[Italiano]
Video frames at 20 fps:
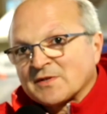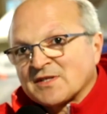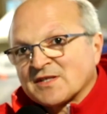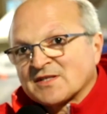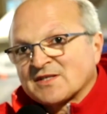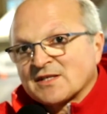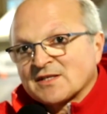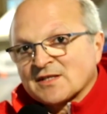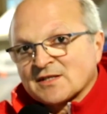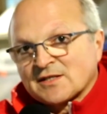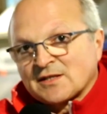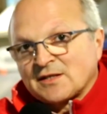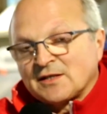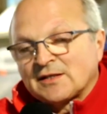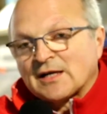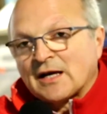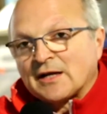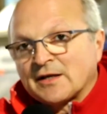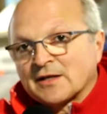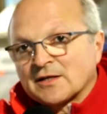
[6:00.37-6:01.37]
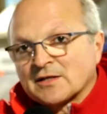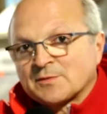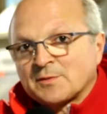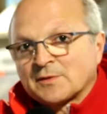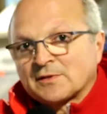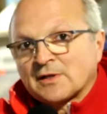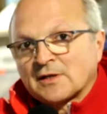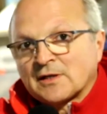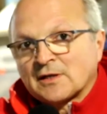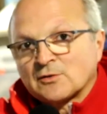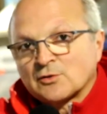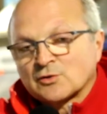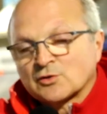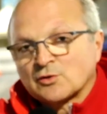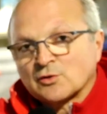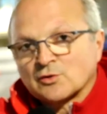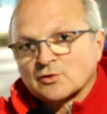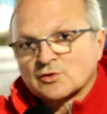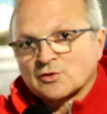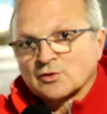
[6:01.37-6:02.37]
assistenza sanitaria rispetto all'anno
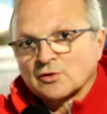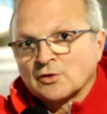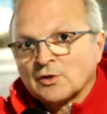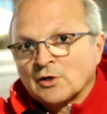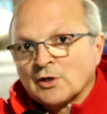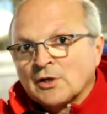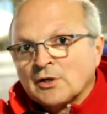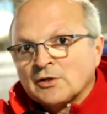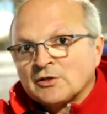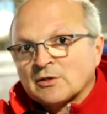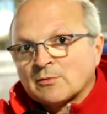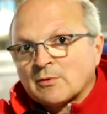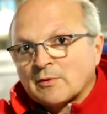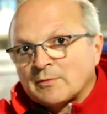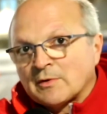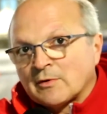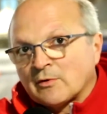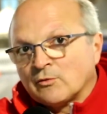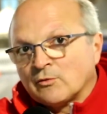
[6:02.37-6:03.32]
scorso diciamo, abbiamo